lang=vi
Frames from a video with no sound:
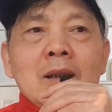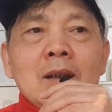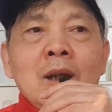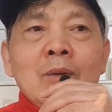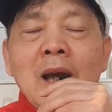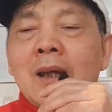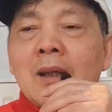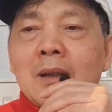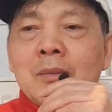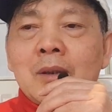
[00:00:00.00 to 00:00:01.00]
điều
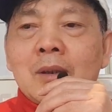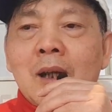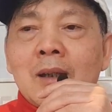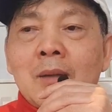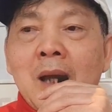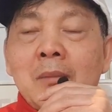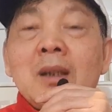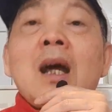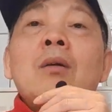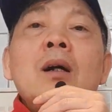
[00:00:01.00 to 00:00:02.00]
này á mình nói thật các bạn
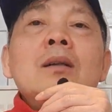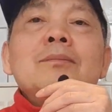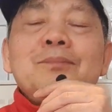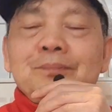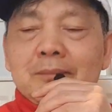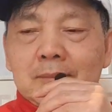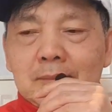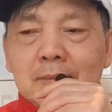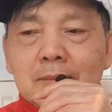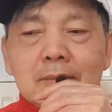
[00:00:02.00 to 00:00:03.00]
mình đau đớn
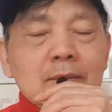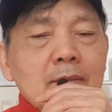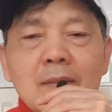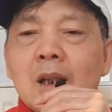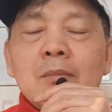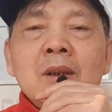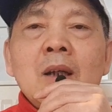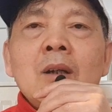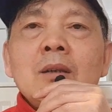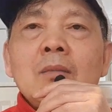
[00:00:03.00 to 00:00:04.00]
mình
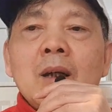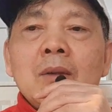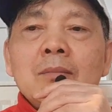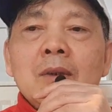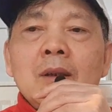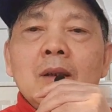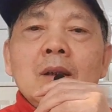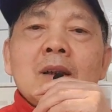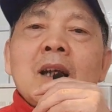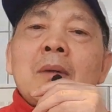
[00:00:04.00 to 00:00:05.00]
đau đớn trong lòng lắm
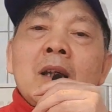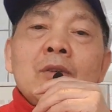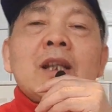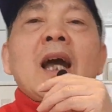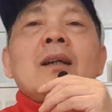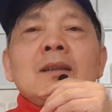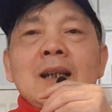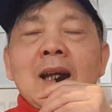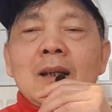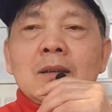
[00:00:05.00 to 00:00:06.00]
các bạn hiểu sai người
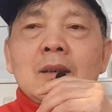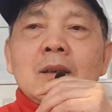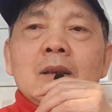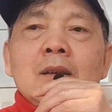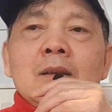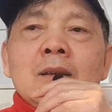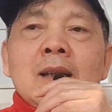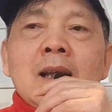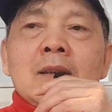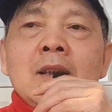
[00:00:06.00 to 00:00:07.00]
ta người
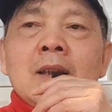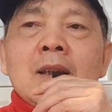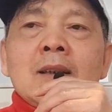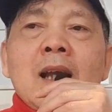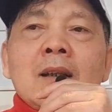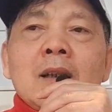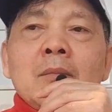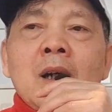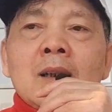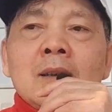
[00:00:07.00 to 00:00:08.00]
ta chìa cánh tay người ta
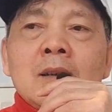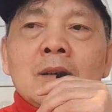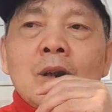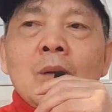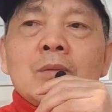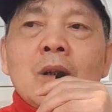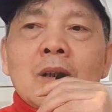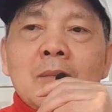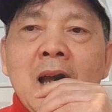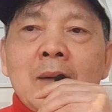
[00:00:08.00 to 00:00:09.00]
mở cánh cửa tốt cho
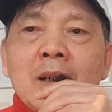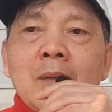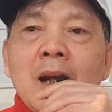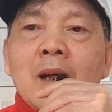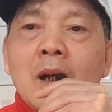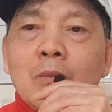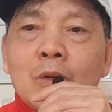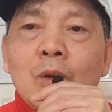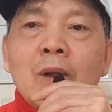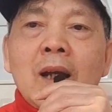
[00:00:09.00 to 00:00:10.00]
các bạn mà các bạn không
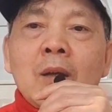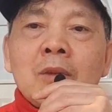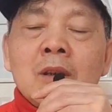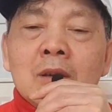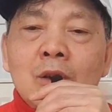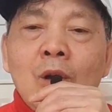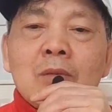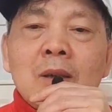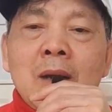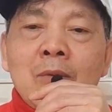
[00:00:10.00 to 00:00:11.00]
cố gắng học tiếng đức
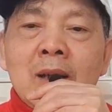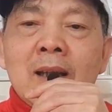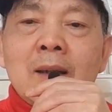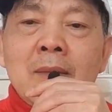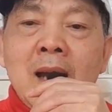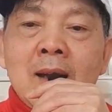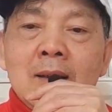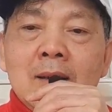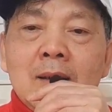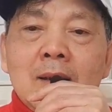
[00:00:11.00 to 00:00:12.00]
tốt các bạn qua đây các bạn
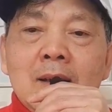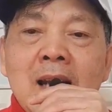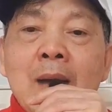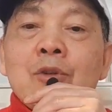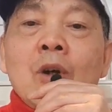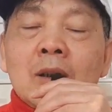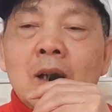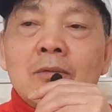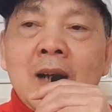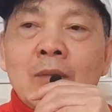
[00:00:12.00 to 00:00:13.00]
làm cho họ
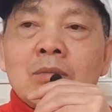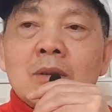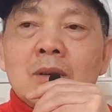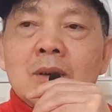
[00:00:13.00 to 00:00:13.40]
thất vọng